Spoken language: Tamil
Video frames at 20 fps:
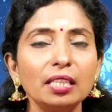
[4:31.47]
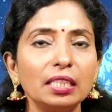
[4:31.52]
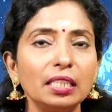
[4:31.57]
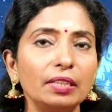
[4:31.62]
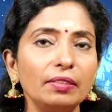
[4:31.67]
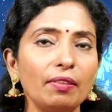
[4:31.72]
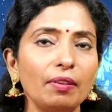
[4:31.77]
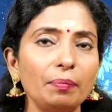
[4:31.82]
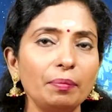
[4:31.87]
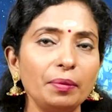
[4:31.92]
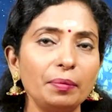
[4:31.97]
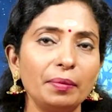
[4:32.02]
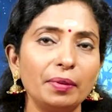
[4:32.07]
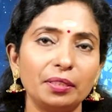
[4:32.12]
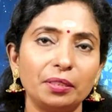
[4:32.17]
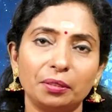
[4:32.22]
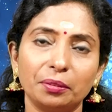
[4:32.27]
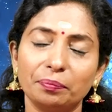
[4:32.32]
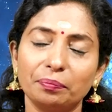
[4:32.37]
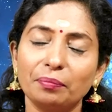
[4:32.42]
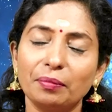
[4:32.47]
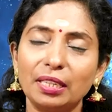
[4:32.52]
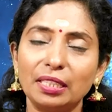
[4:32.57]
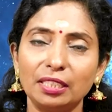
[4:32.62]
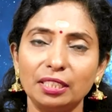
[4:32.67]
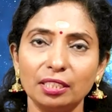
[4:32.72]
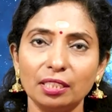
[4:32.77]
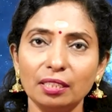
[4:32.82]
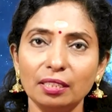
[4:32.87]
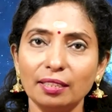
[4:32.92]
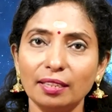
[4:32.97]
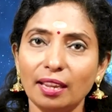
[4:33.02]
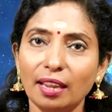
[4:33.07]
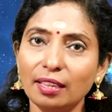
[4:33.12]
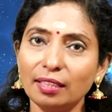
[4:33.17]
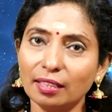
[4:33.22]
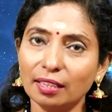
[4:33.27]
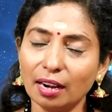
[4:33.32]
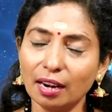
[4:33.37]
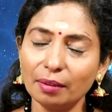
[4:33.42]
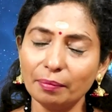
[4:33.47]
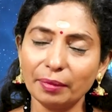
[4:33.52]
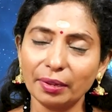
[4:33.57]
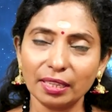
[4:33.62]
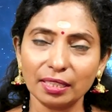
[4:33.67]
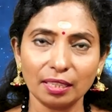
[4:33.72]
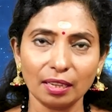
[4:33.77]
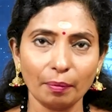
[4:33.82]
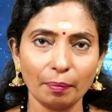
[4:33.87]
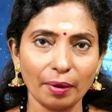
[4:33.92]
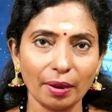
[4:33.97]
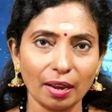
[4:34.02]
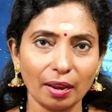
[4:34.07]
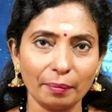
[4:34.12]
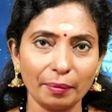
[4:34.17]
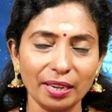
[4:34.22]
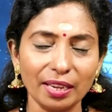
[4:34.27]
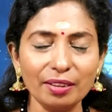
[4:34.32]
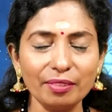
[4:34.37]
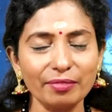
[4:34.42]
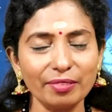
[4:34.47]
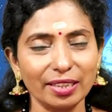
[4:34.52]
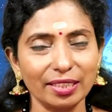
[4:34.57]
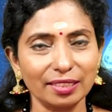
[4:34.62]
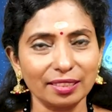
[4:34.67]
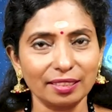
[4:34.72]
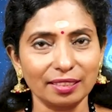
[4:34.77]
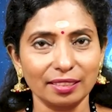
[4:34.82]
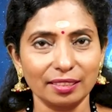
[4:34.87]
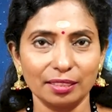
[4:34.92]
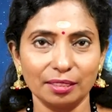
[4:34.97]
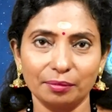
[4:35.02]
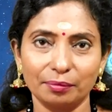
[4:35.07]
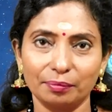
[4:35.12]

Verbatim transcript: சிவப்பு மற்றும் மஞ்சள் இந்த நாள் மிக சிறப்பாகவே வாழ்த்துக்கள்